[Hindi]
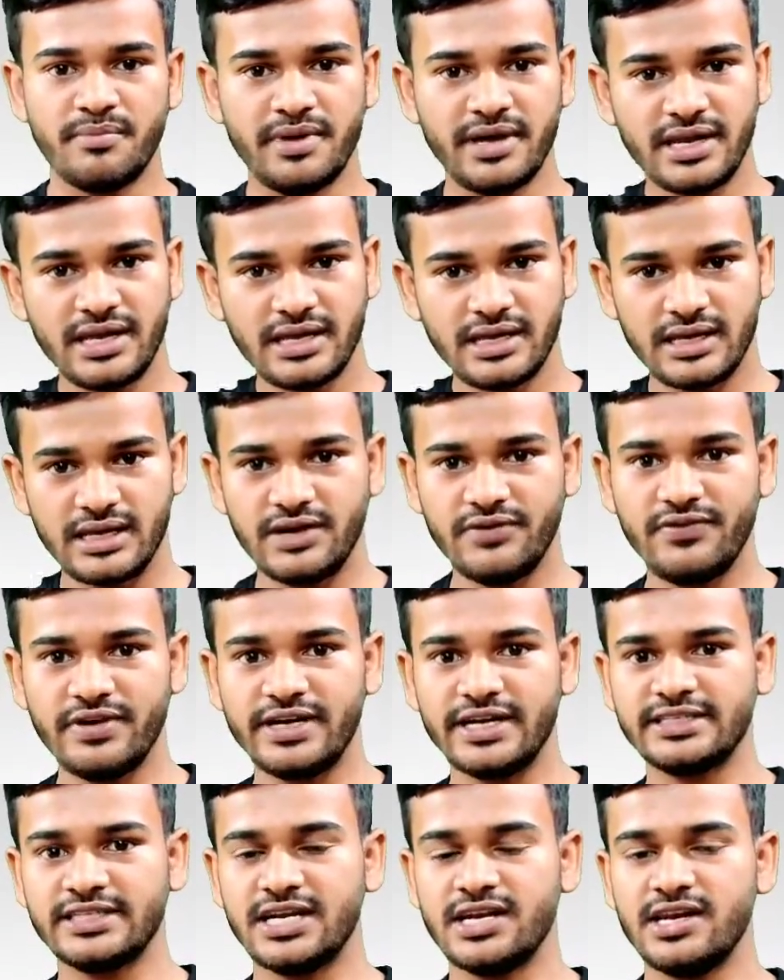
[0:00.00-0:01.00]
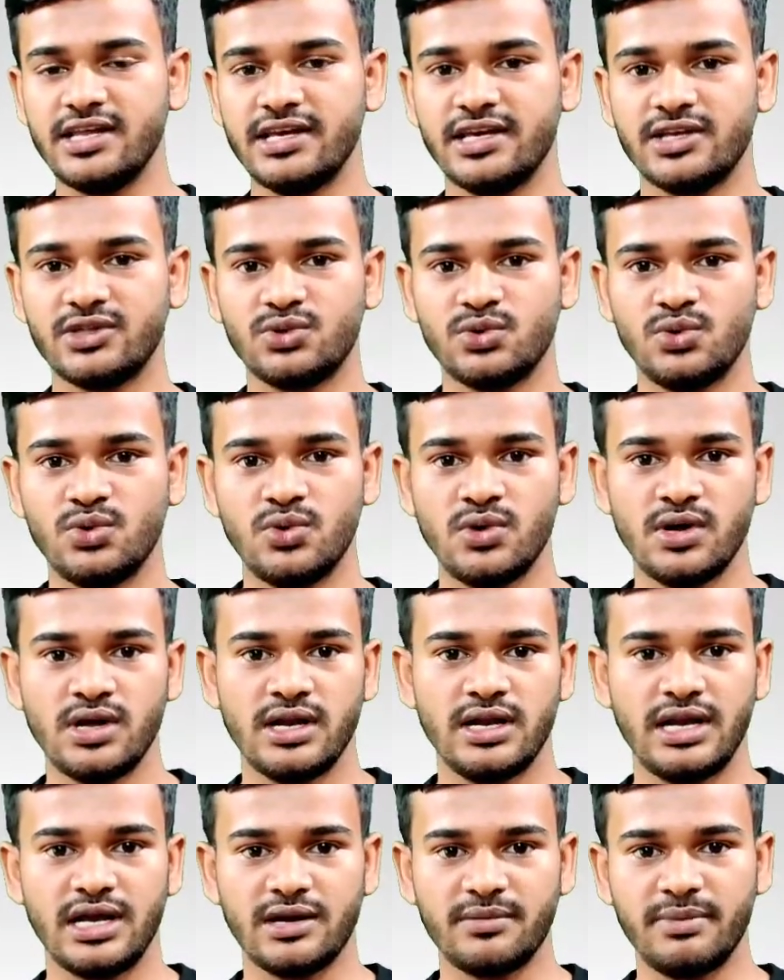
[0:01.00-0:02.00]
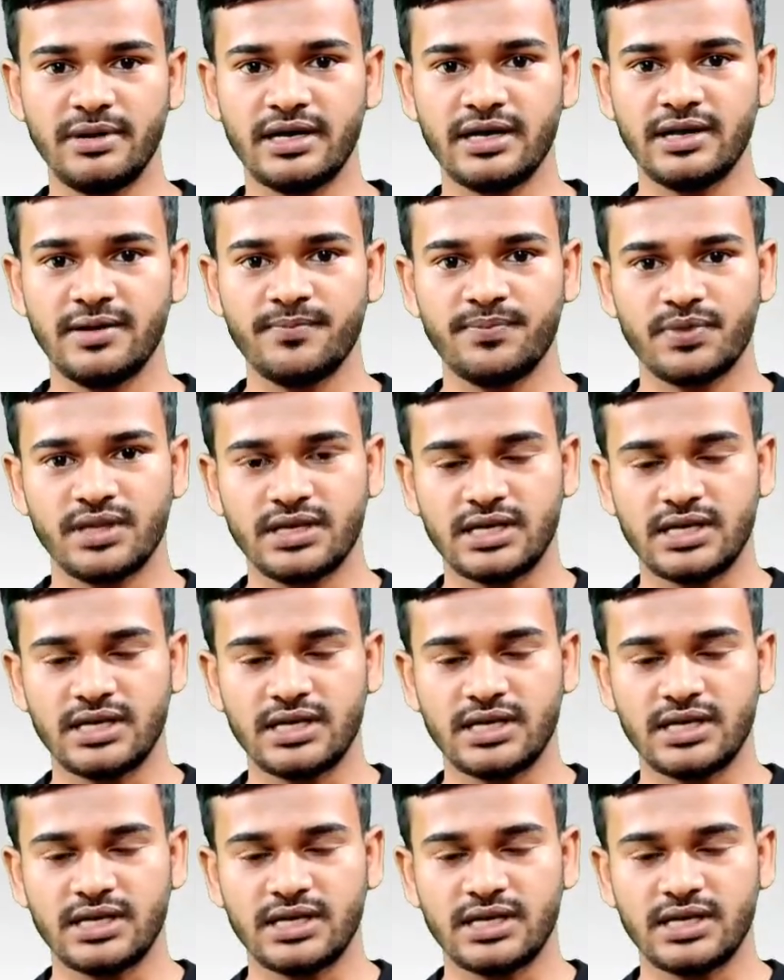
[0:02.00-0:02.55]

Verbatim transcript: मेरे इन्विटेशन लिंक के थ्रू लगभग